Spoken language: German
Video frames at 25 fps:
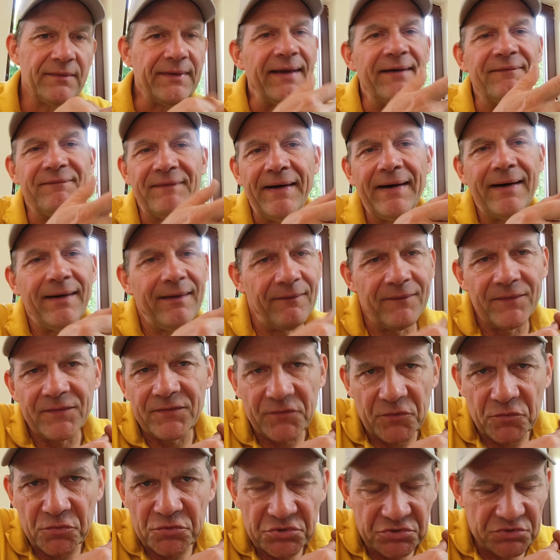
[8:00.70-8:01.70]
Der war
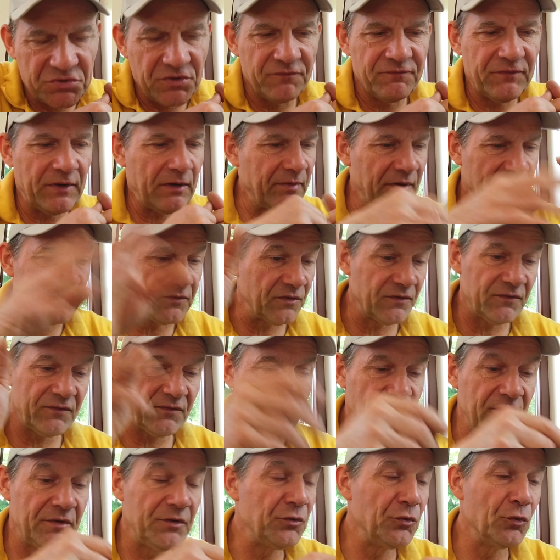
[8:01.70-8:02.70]
aus Kunststoff, aber
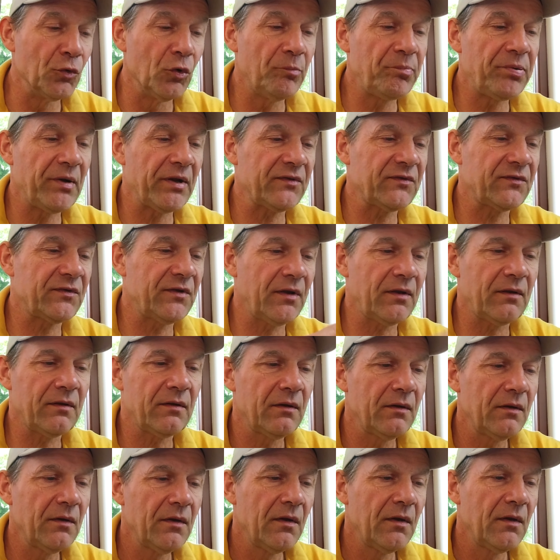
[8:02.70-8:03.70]
ansonsten null Plastik.